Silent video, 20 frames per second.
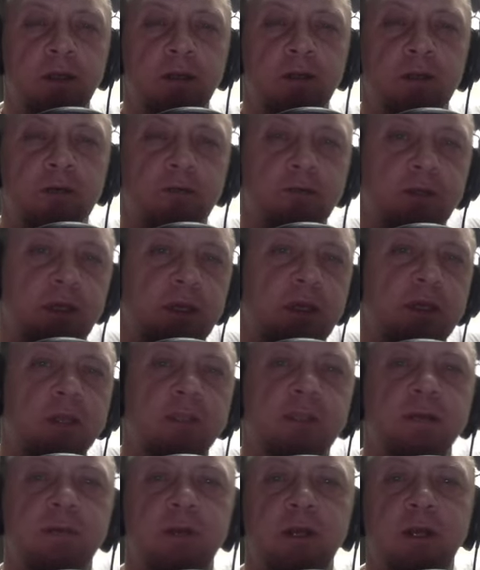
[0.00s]
В
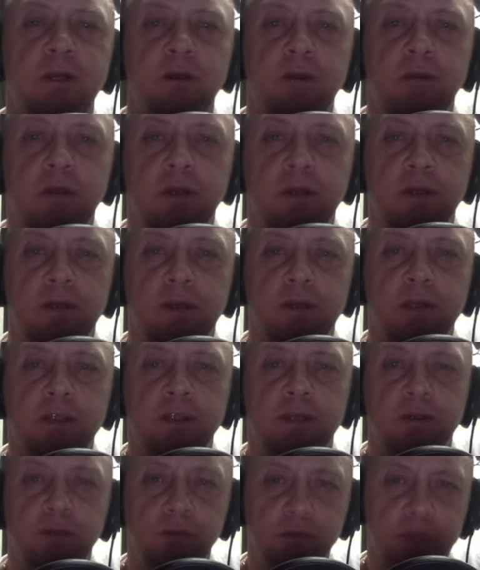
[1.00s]
токийском районе
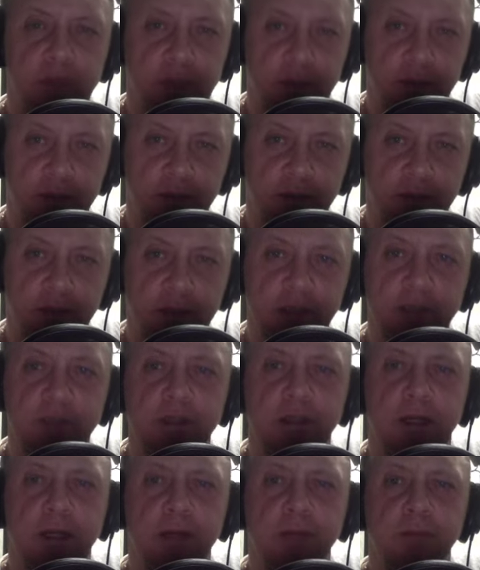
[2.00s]
Асакуса есть
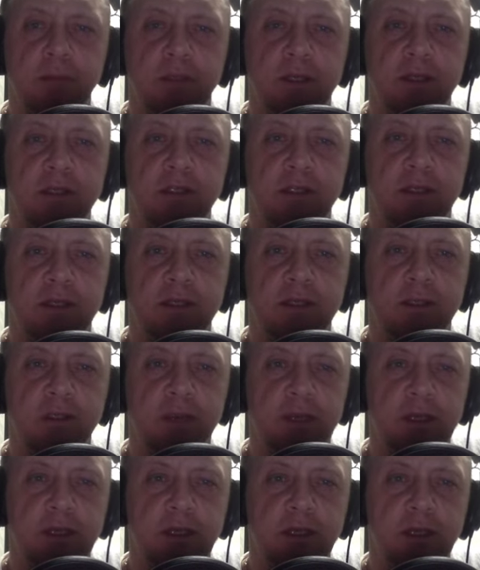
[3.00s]
храм милосердной
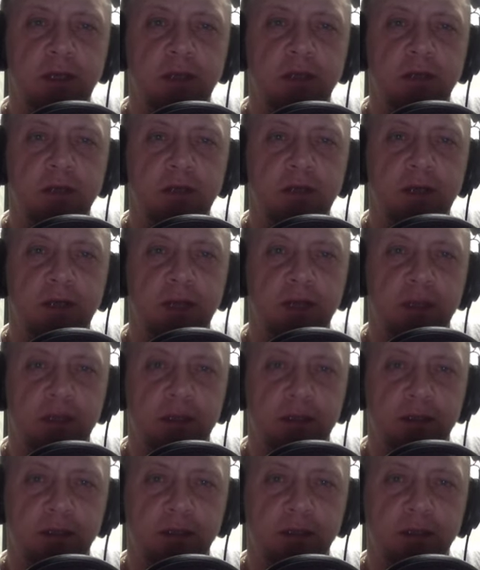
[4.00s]
богини
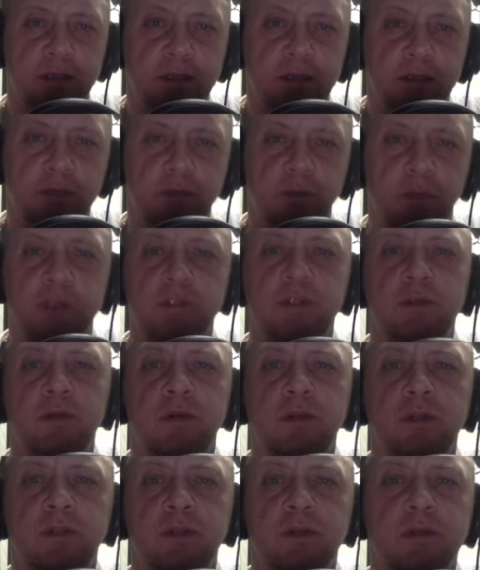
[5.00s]
Каннан,
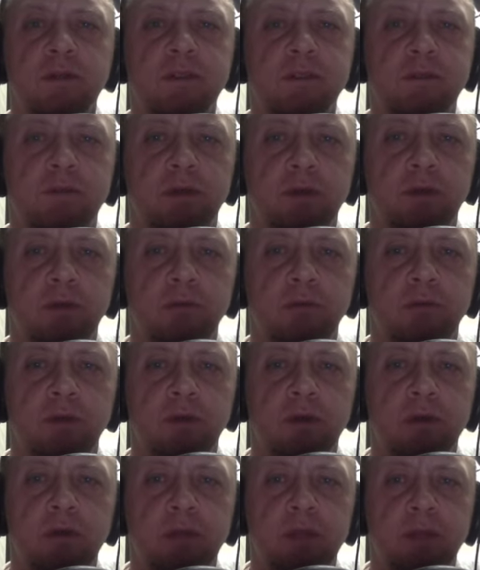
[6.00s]
построенный из стволов
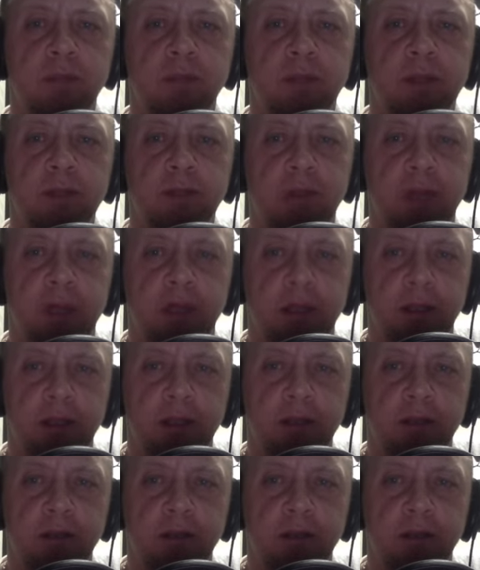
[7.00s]
криптомерий.